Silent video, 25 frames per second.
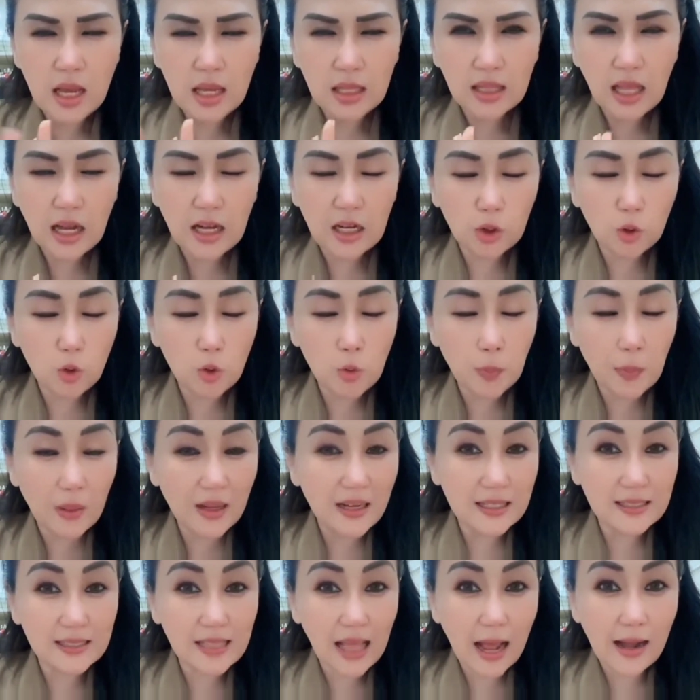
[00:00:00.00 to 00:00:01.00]
tadi tuh
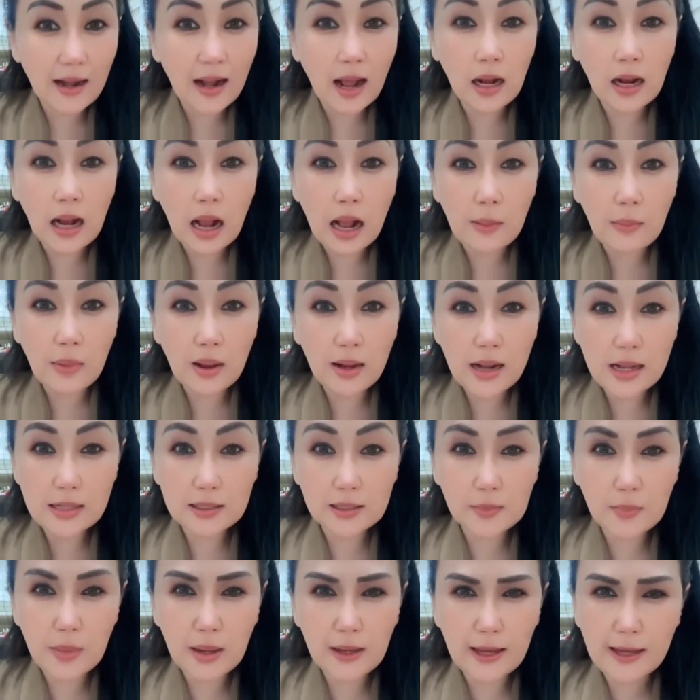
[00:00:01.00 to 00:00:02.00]
penistaan agama dan
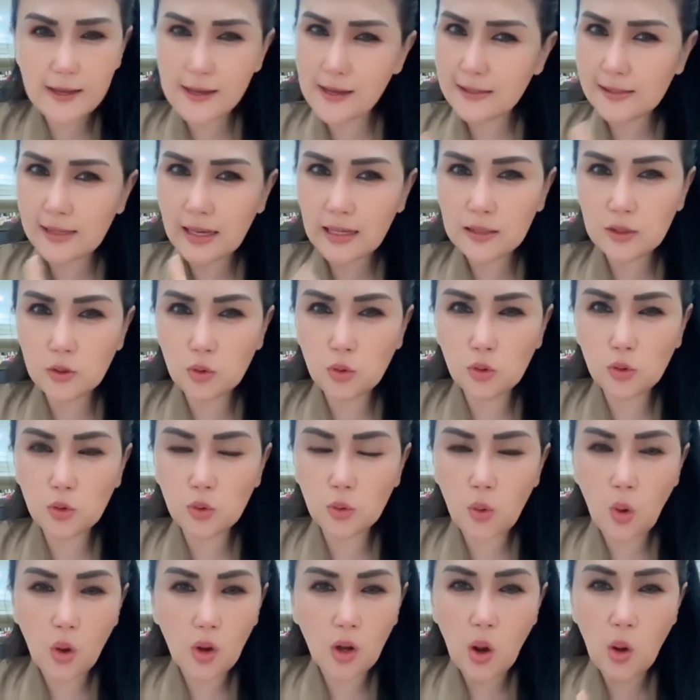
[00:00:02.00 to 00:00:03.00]
sebagainya saya
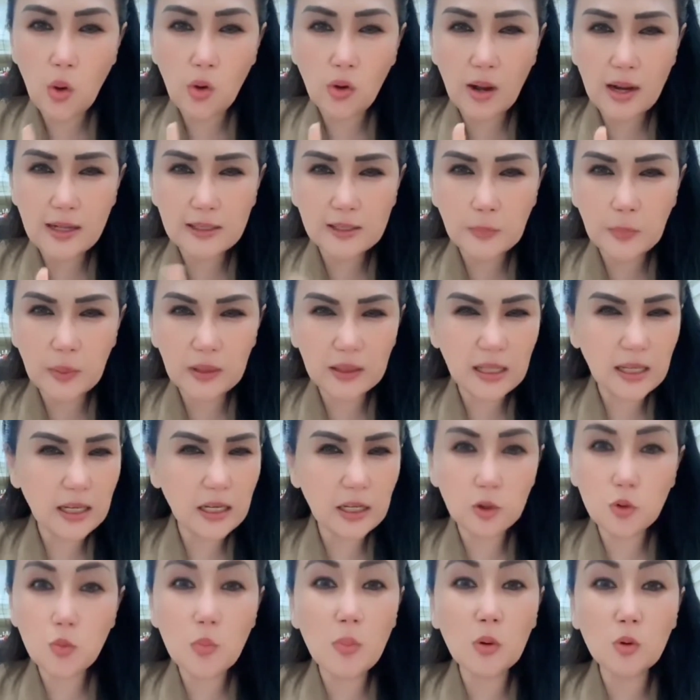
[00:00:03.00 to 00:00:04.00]
setuju orang-orang seperti
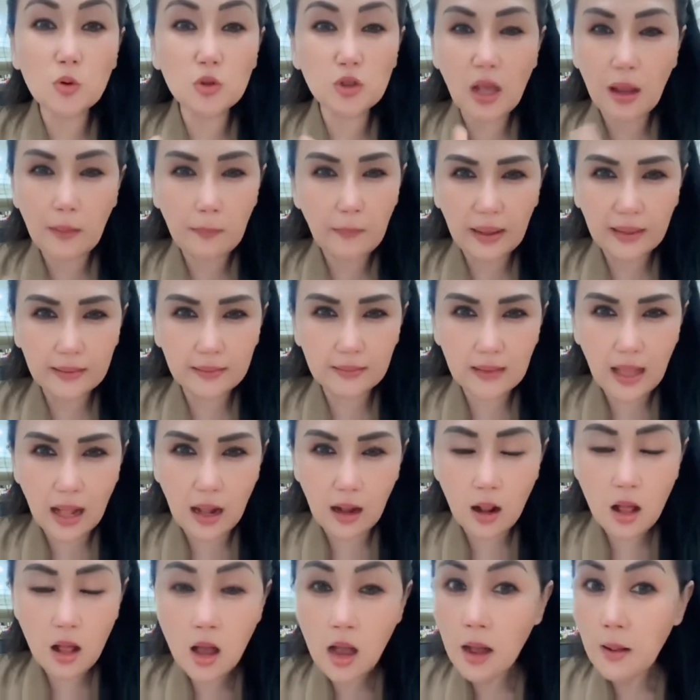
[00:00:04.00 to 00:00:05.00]
ini tuh merusak
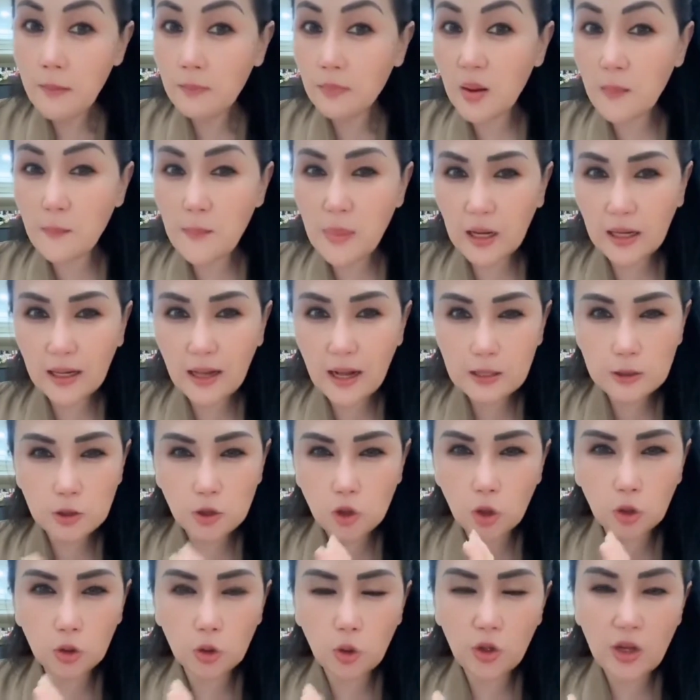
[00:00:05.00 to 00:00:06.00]
mental memberikan
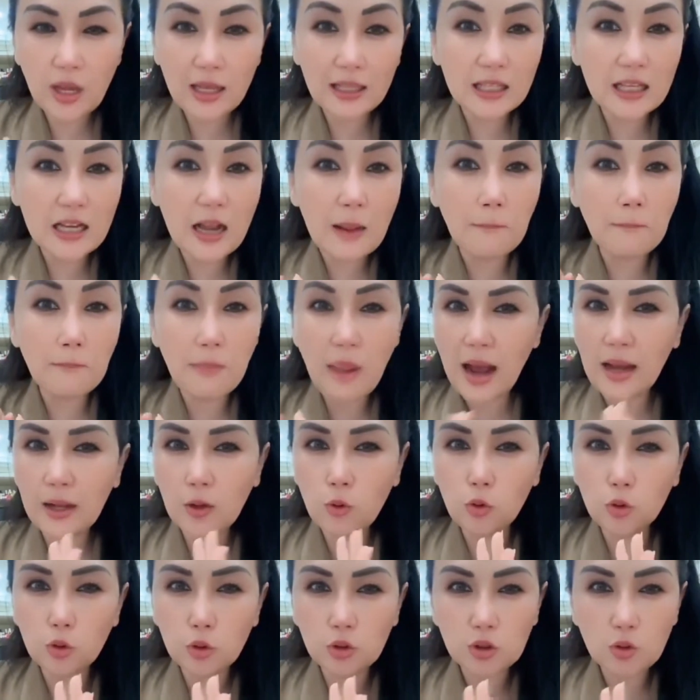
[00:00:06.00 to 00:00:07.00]
contoh yang tidak baik
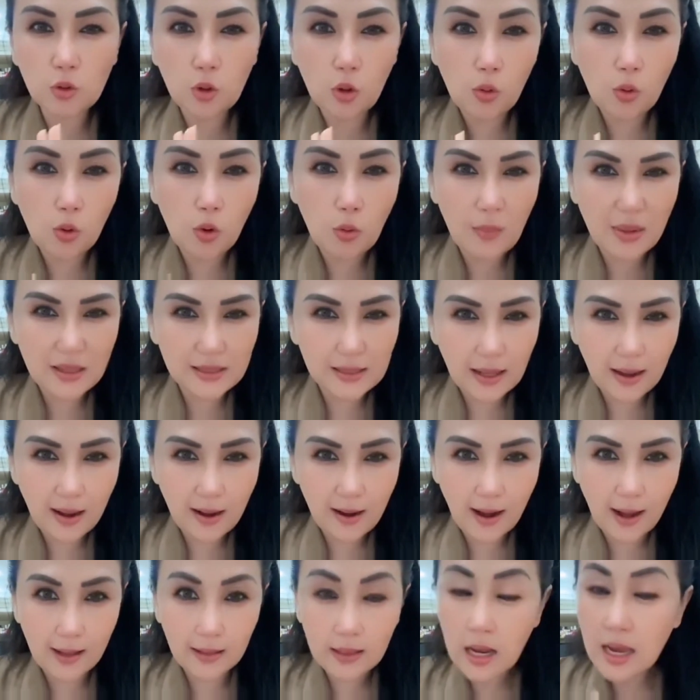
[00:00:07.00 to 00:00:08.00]
untuk seluruh
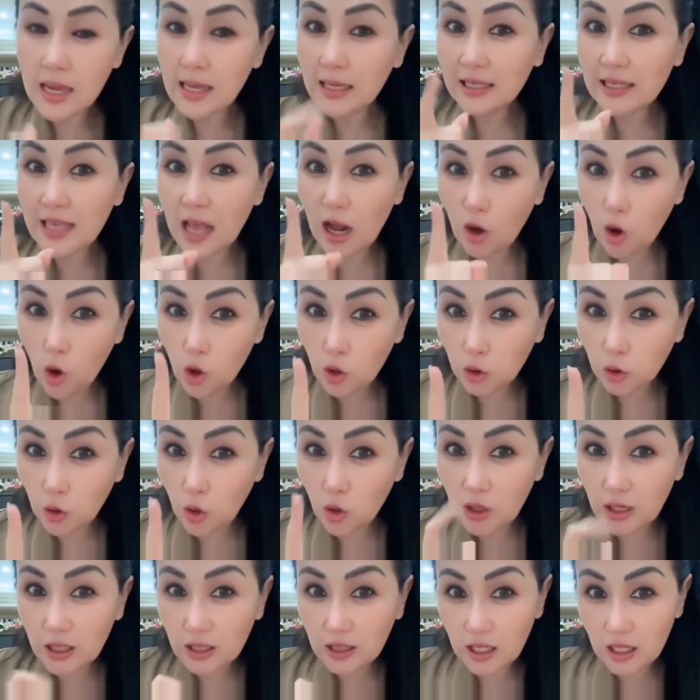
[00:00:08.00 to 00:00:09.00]
masyarakat yang
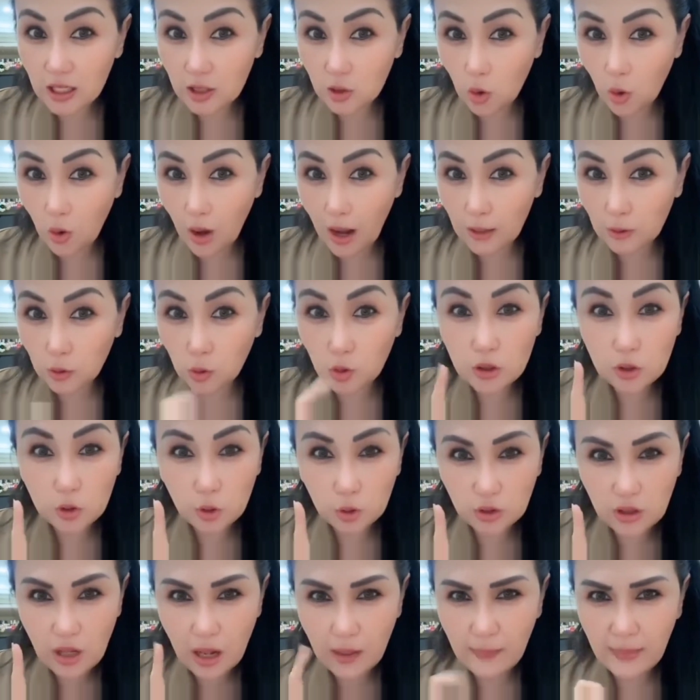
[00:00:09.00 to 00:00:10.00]
nonton di TikTok atau di
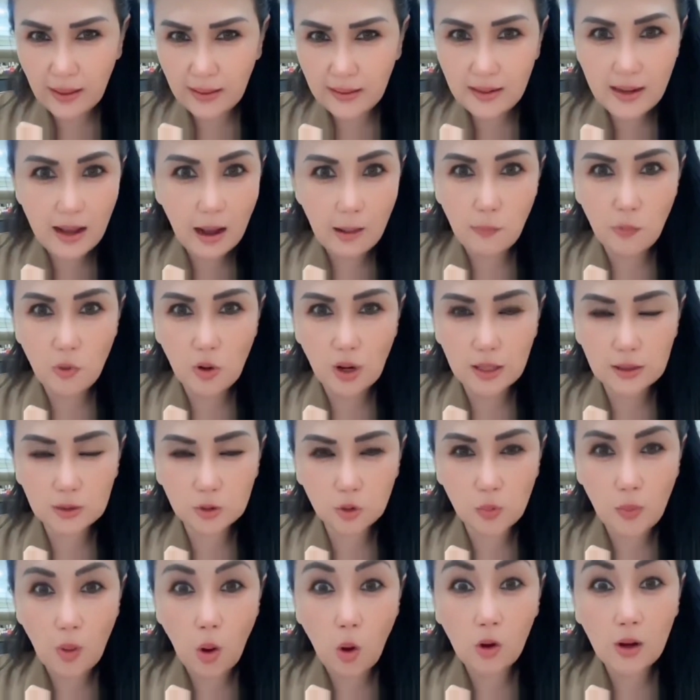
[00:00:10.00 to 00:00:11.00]
sosial media bukan
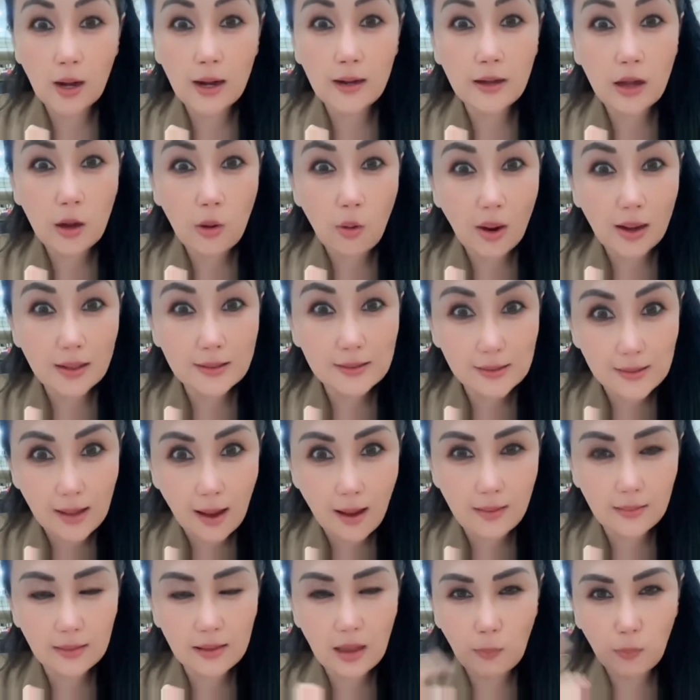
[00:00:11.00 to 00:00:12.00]
cuma orang
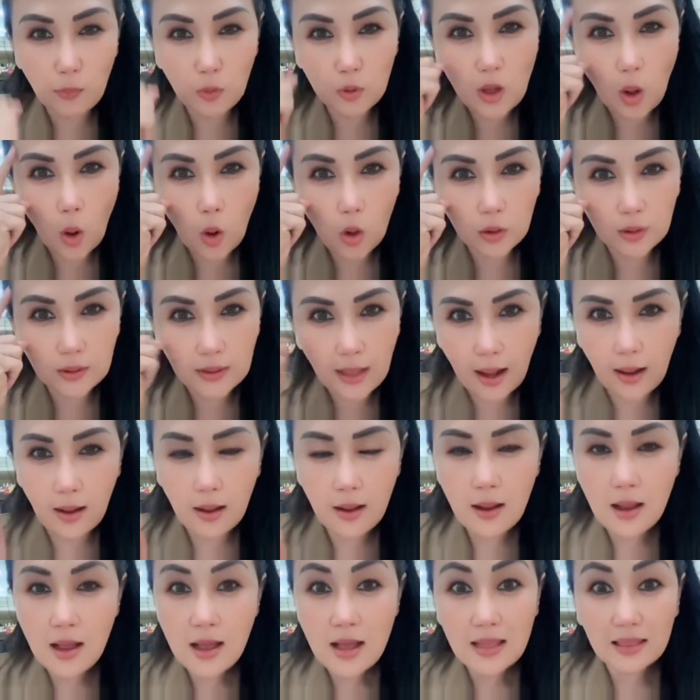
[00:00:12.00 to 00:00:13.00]
dewasa yang punya otak
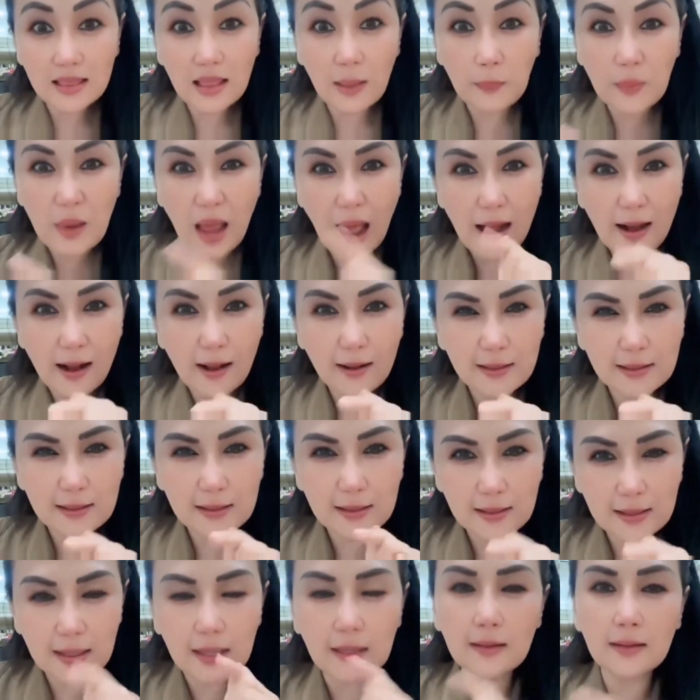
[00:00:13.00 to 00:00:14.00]
tapi anak
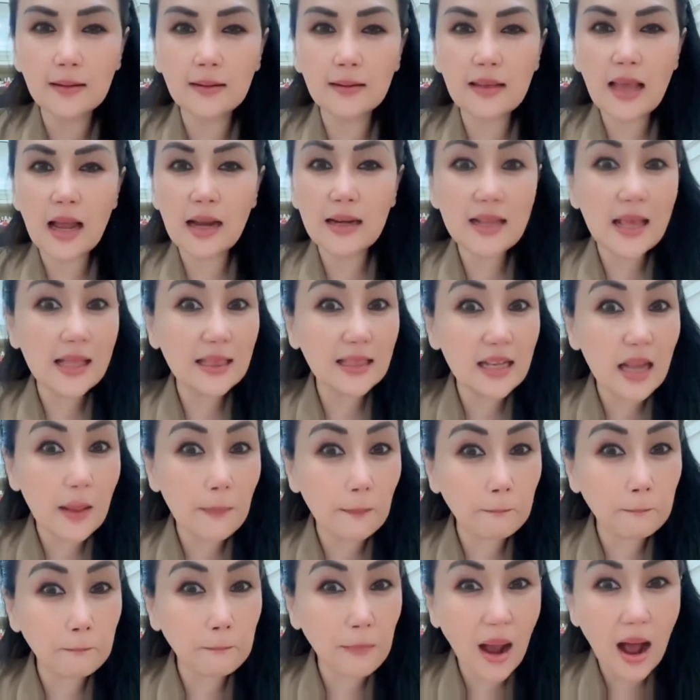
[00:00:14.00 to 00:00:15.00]
kecil yang dia tidak
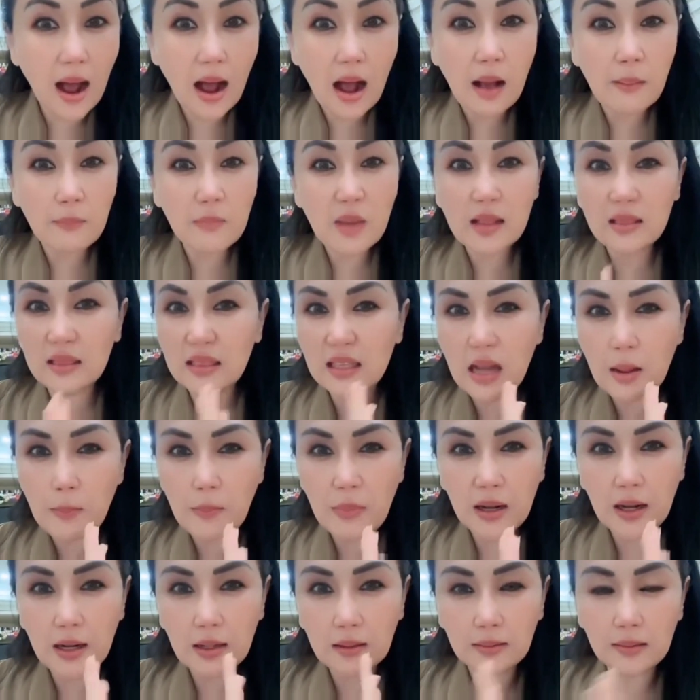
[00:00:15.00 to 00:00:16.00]
paham dan tidak
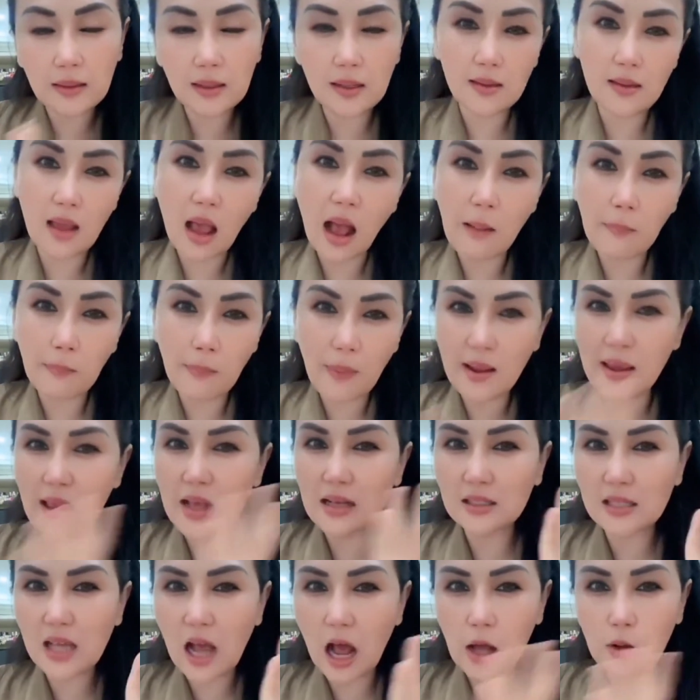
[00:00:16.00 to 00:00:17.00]
mengerti apa
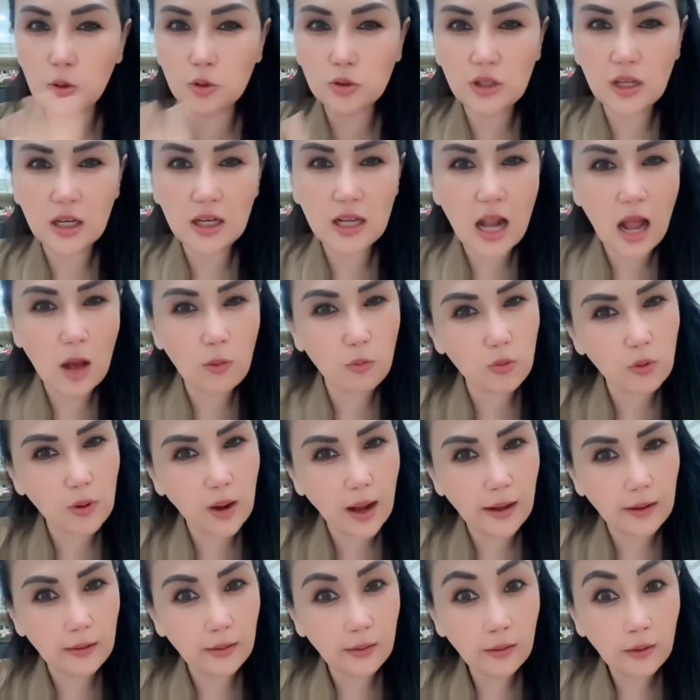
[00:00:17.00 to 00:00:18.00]
yang seharusnya
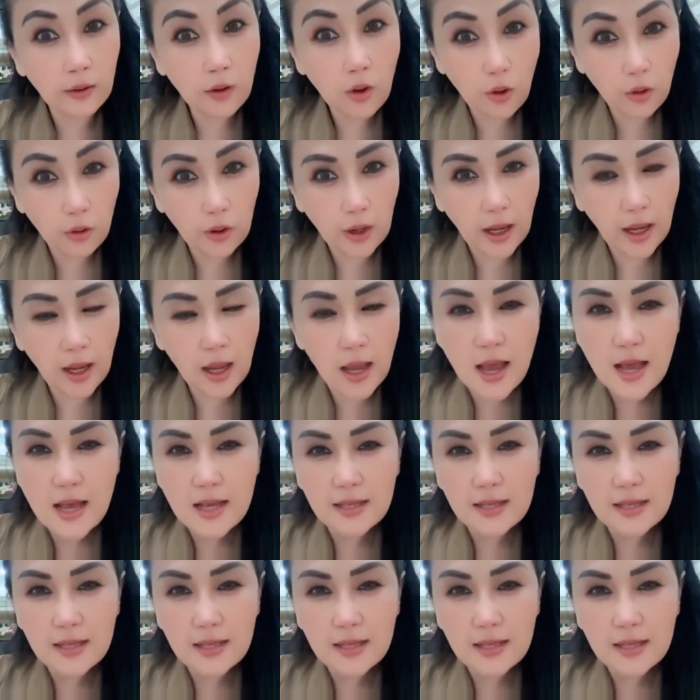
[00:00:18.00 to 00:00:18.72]
dilakukan Oke,